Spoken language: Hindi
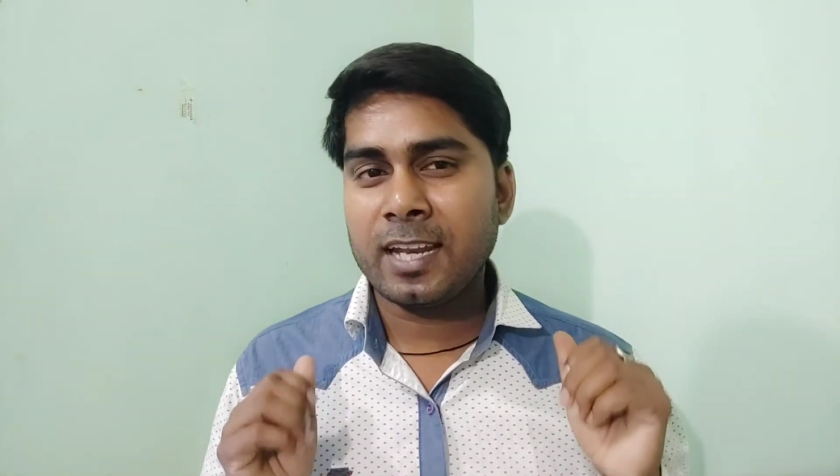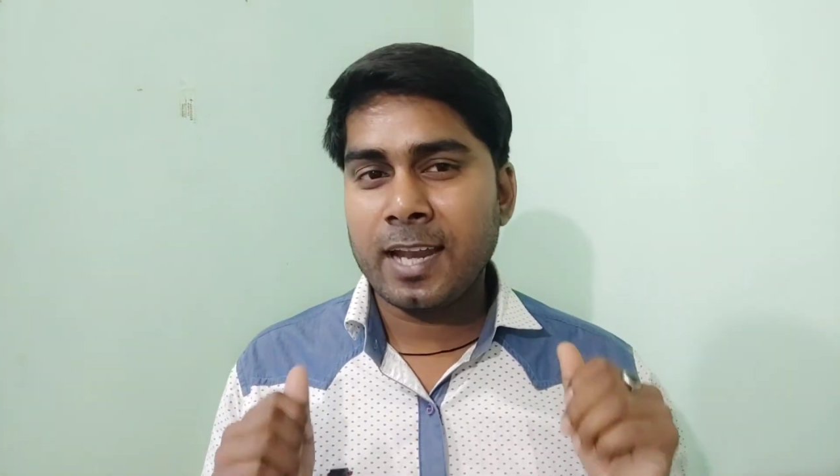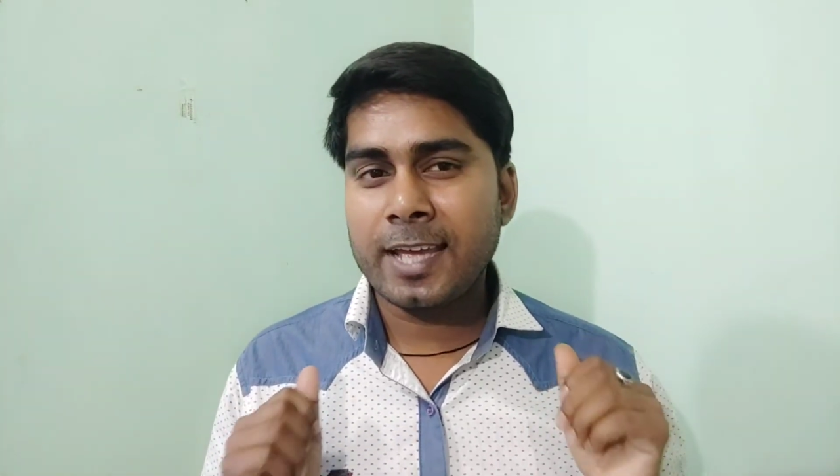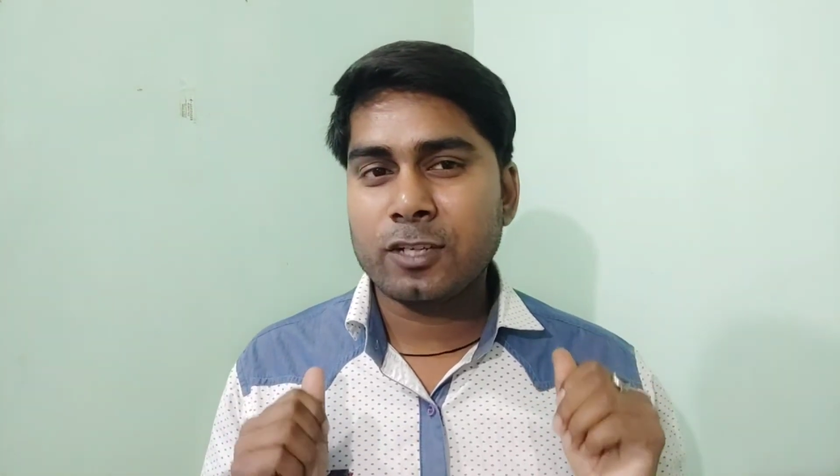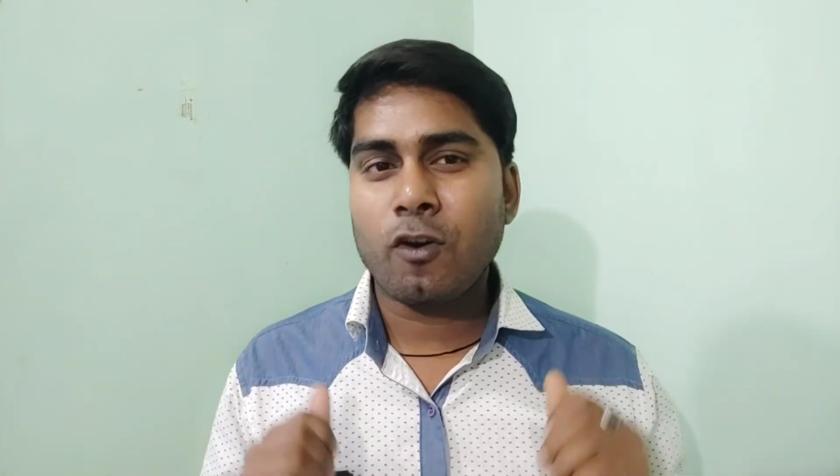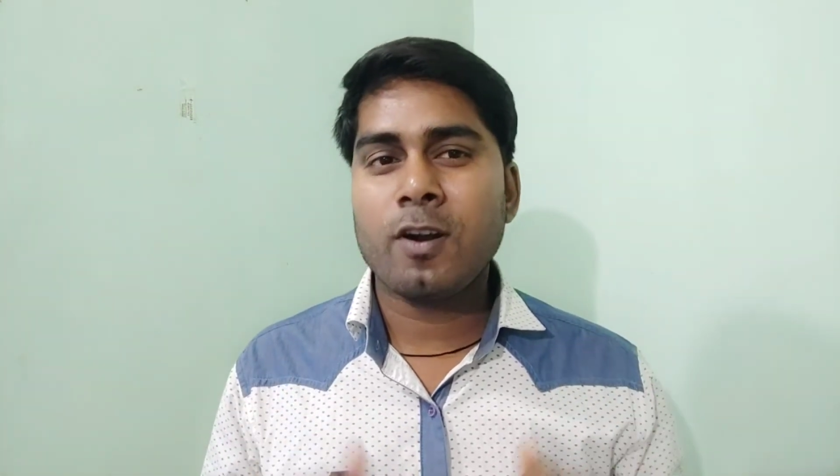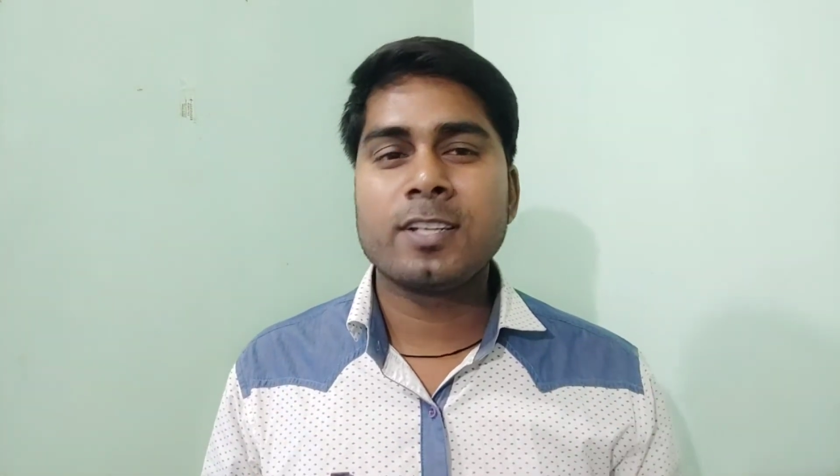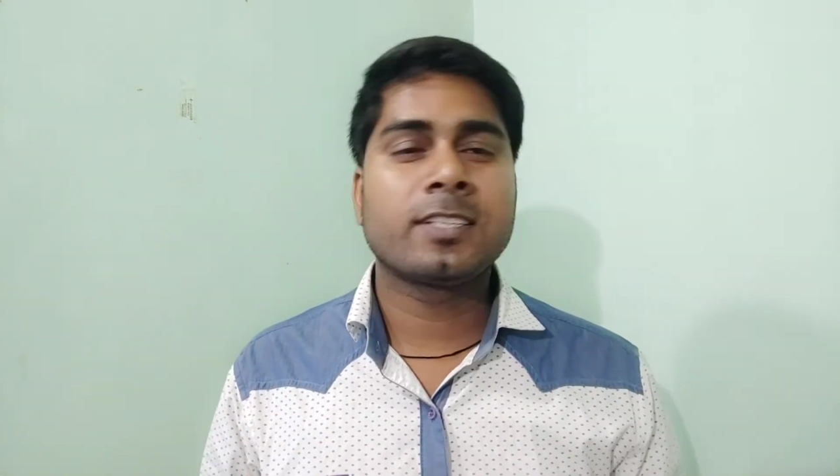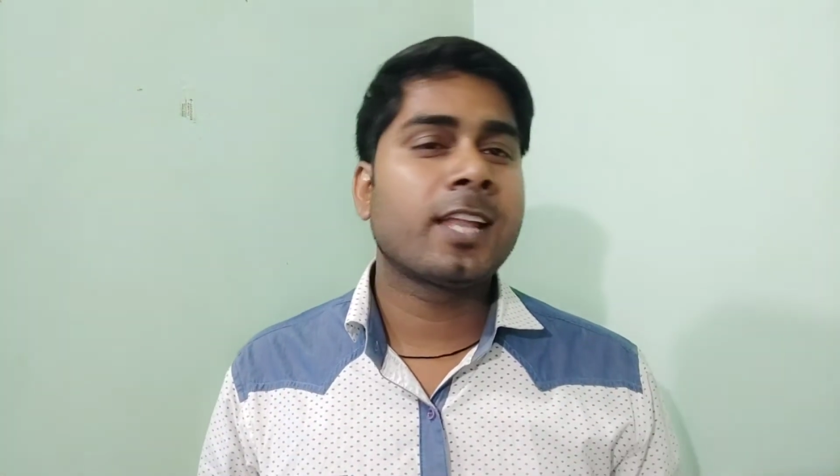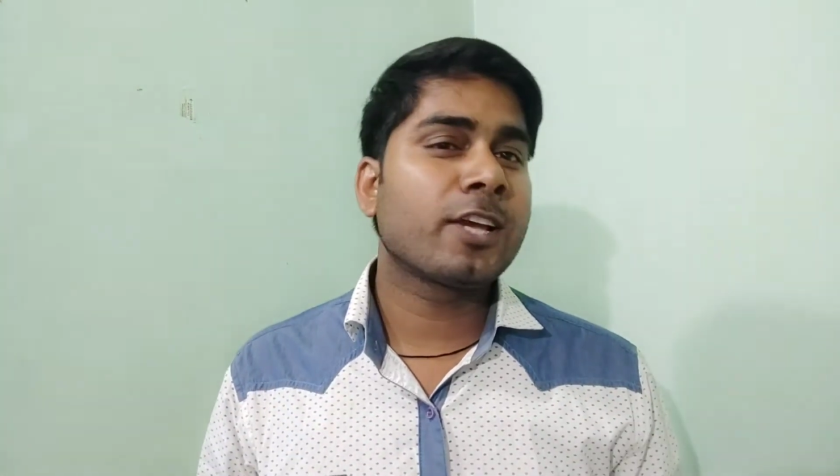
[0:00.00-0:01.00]
लाइक और
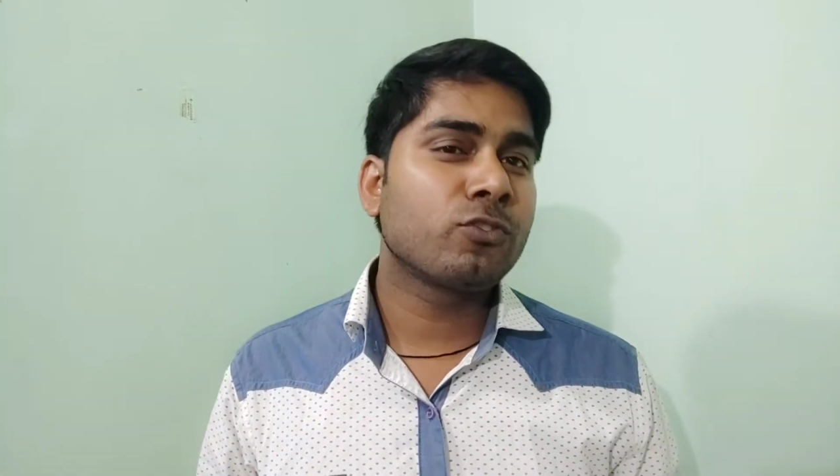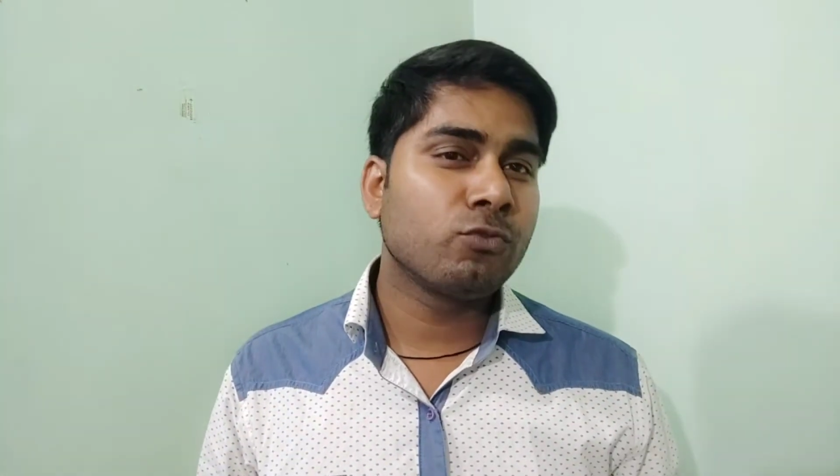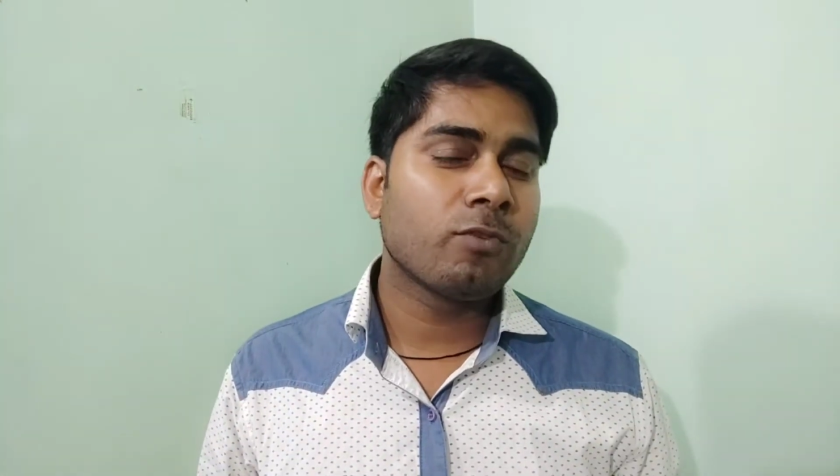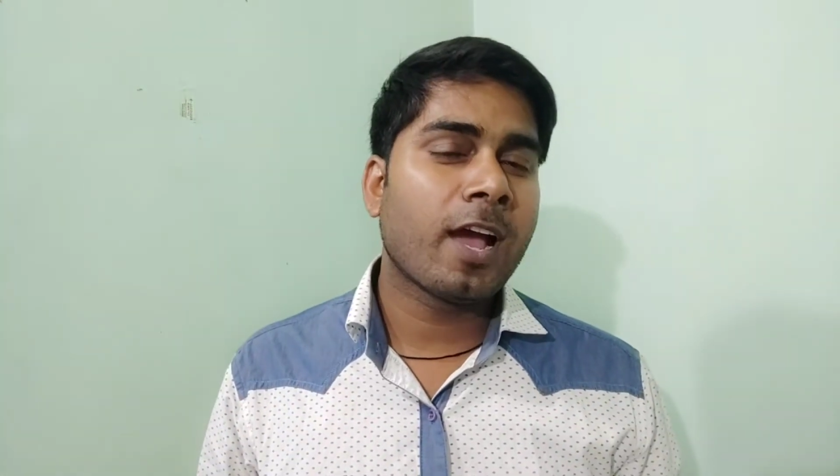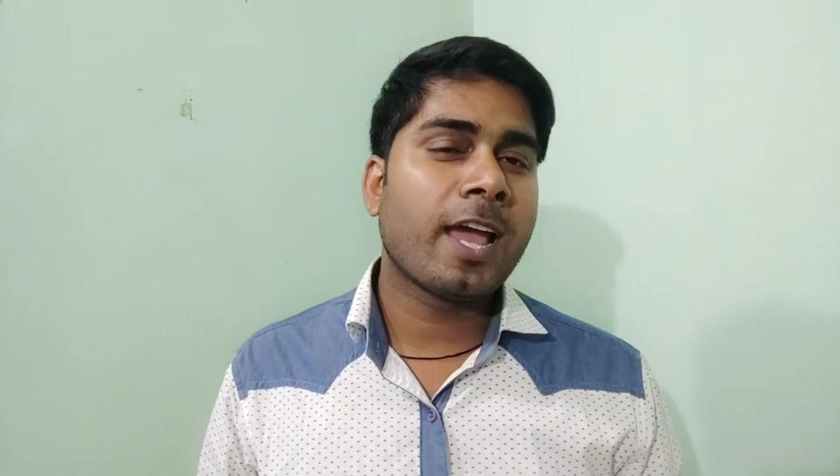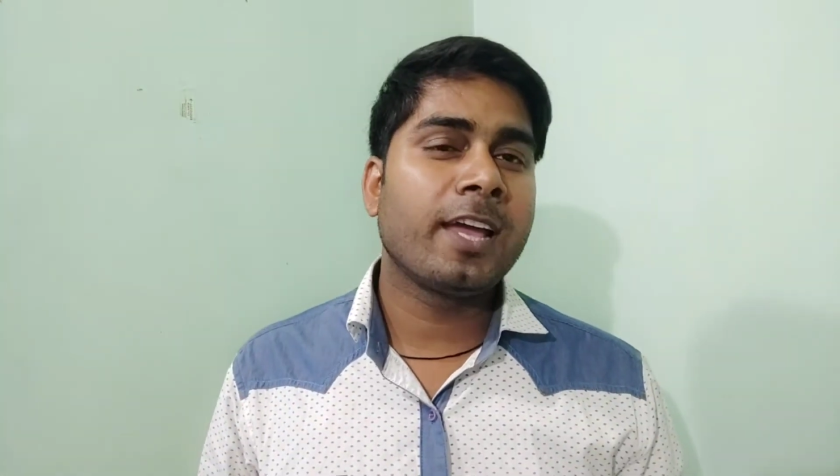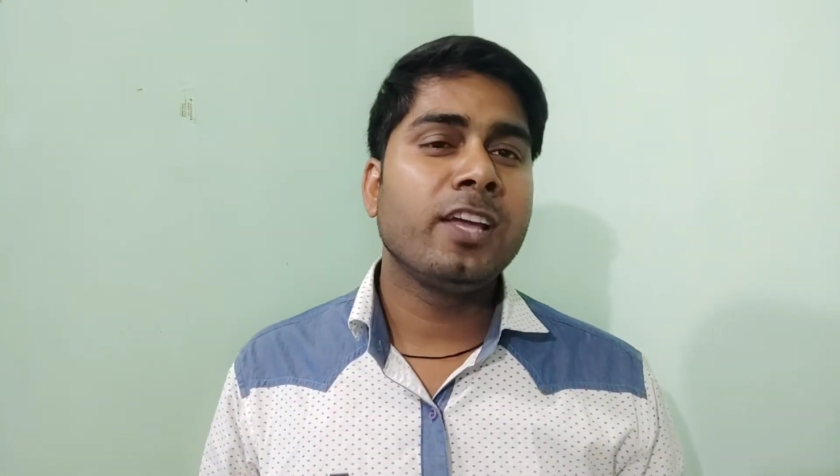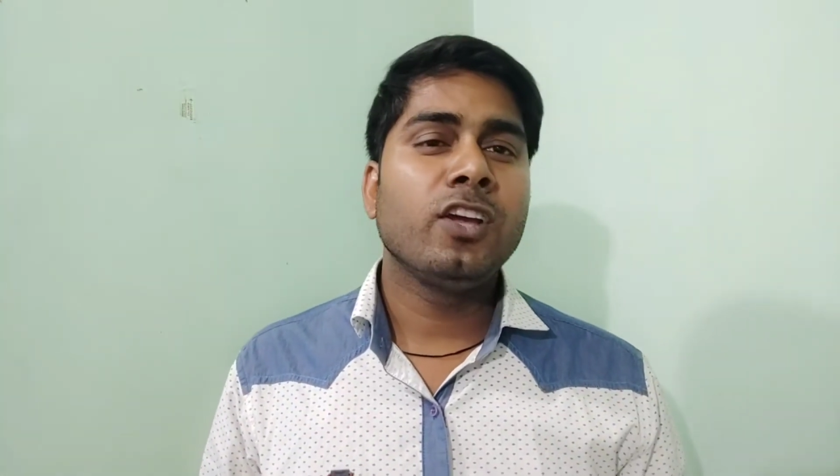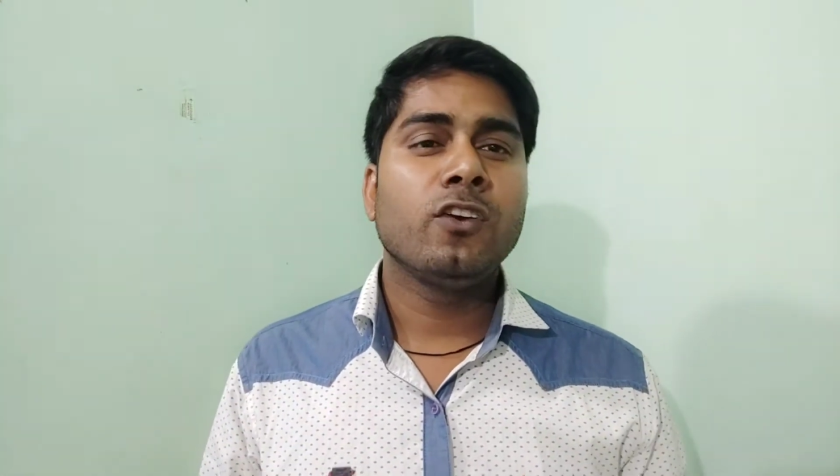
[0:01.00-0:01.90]
डिसलाइक हुआ है